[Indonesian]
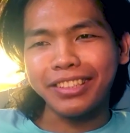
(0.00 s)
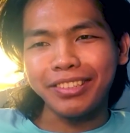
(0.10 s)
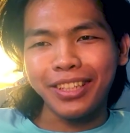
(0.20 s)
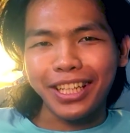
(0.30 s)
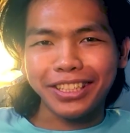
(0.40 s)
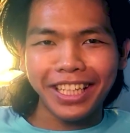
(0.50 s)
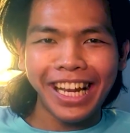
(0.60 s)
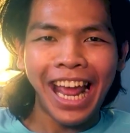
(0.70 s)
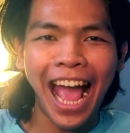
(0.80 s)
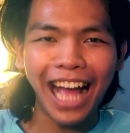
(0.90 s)
Oke, okay,
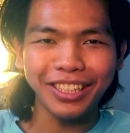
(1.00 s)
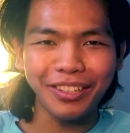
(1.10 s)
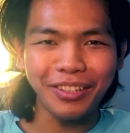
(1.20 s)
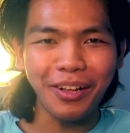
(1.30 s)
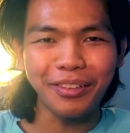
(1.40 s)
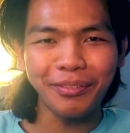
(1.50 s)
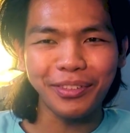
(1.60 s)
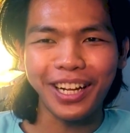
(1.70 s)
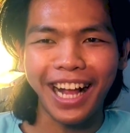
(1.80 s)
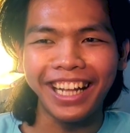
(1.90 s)
segini aja dulu untuk
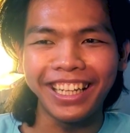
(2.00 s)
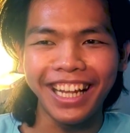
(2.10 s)
video kali